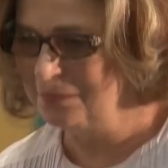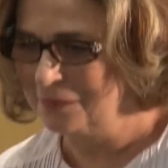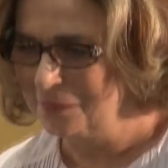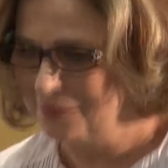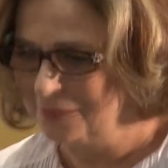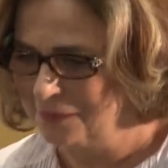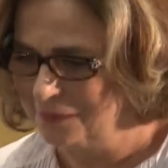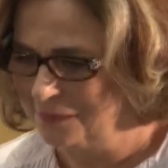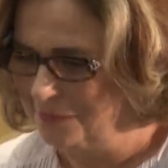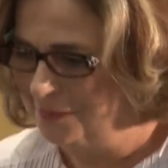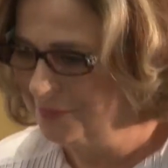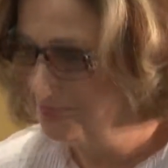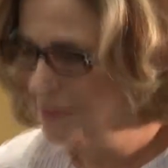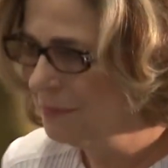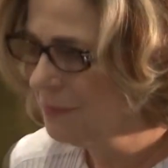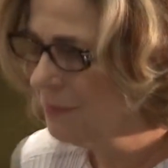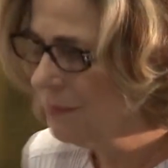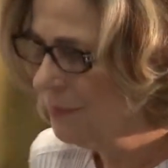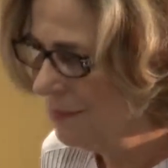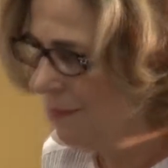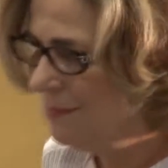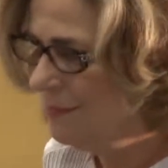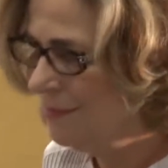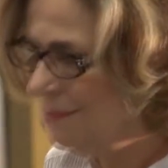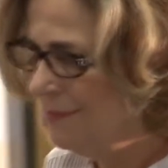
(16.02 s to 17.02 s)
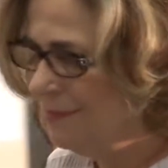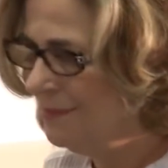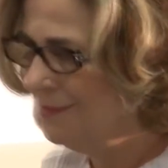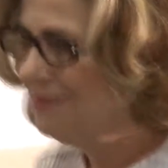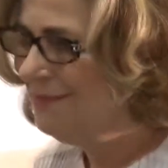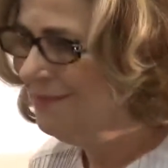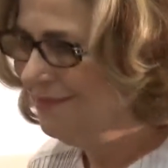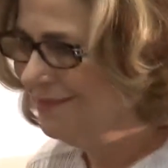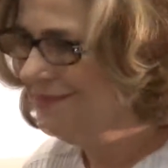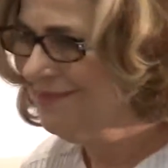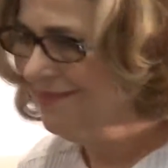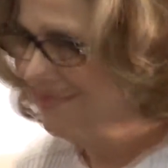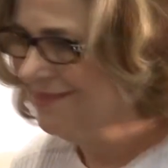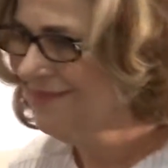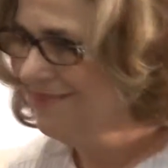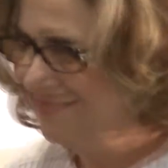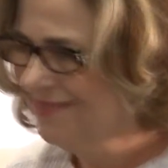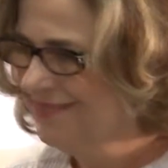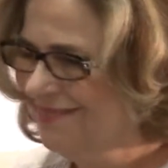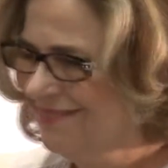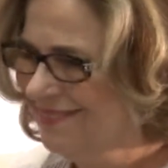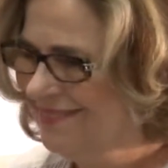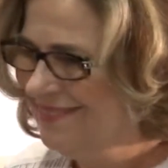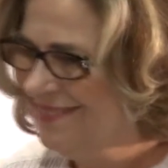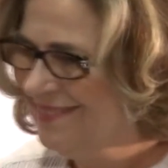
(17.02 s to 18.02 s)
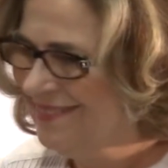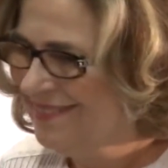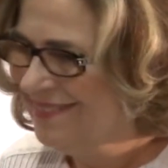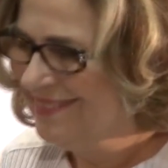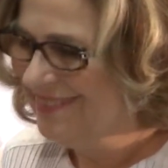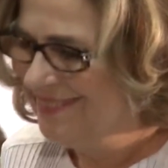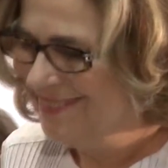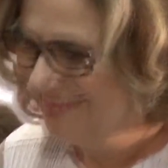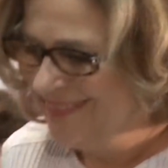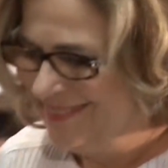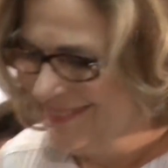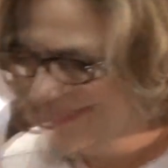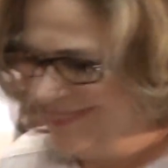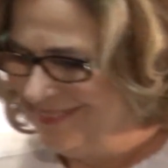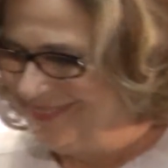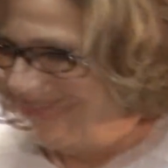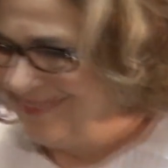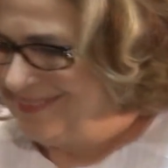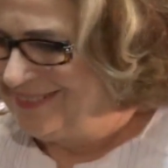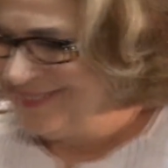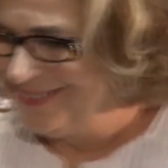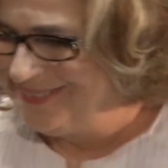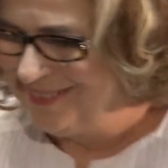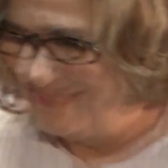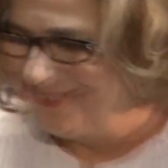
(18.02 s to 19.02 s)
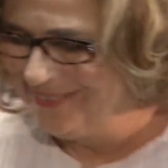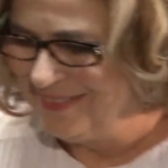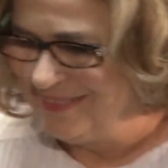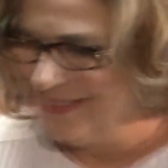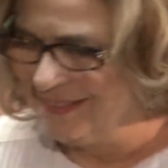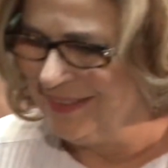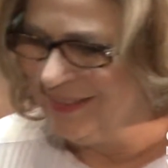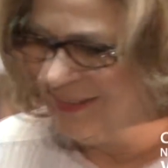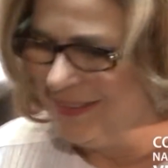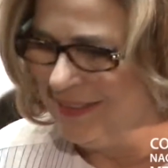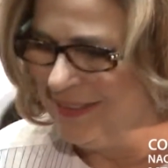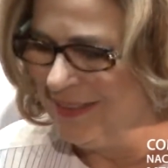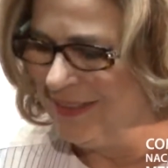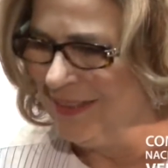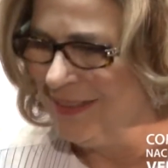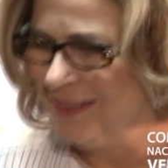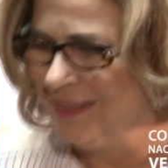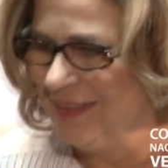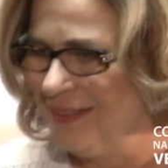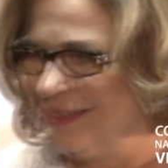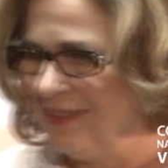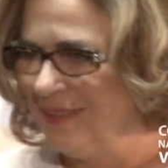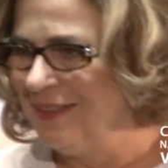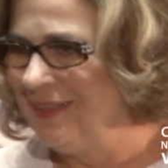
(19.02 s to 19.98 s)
e filha de Zuzu Angel, senhora Hildegard Angel.